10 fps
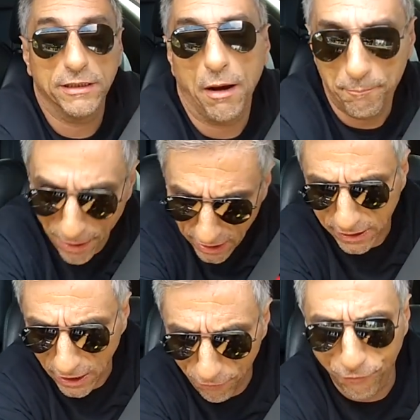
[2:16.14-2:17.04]
anda bem
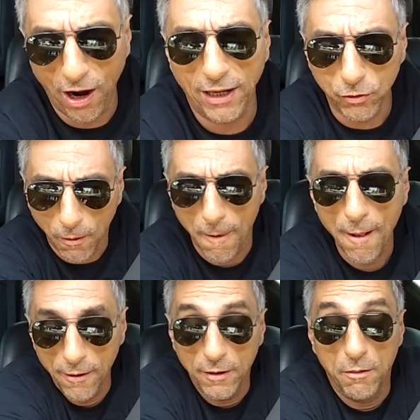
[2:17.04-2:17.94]
atarefado,
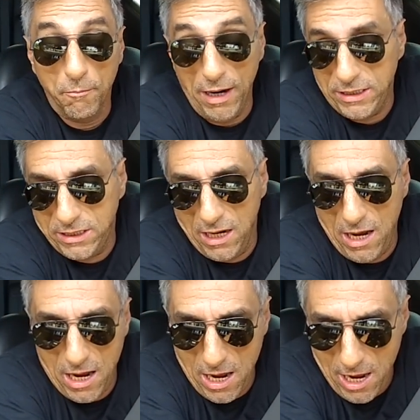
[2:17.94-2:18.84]
mas
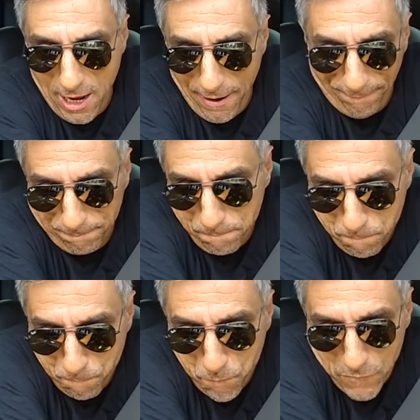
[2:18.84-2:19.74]
é,
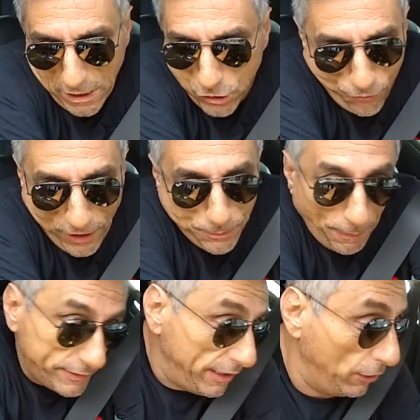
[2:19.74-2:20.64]
isso faz
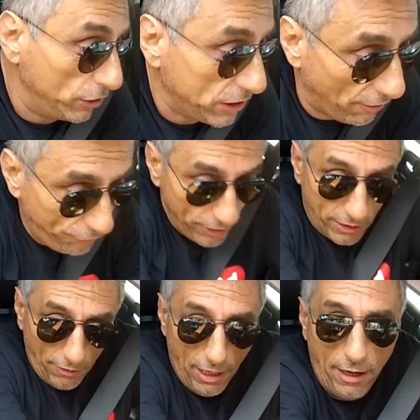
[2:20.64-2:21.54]
parte da nossa
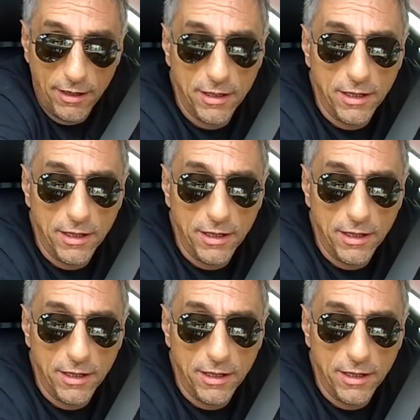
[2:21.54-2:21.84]
vida, né?